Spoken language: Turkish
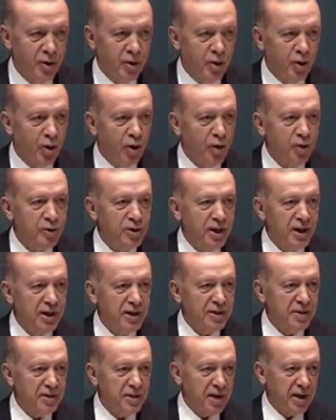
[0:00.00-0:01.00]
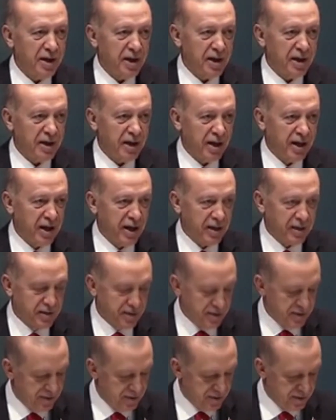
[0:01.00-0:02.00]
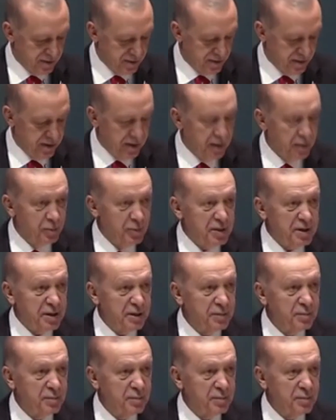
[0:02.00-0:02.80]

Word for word: Ortadaki tek hakikat bizim